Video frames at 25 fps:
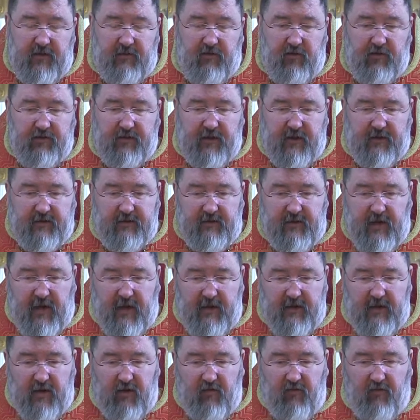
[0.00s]
его
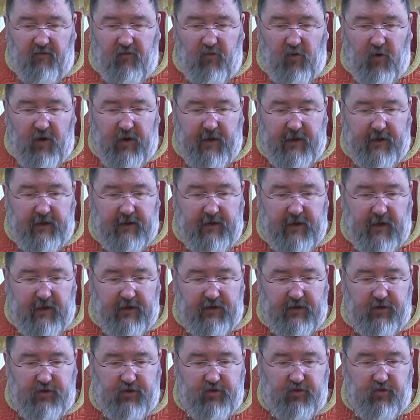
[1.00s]
сознание, воля и
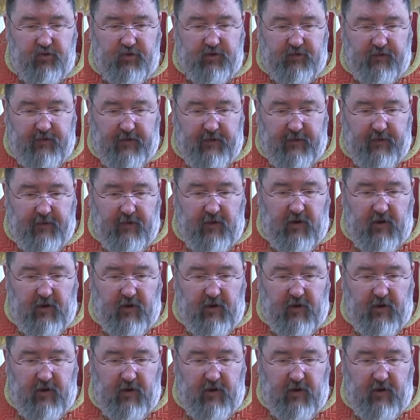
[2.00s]
даже чувство.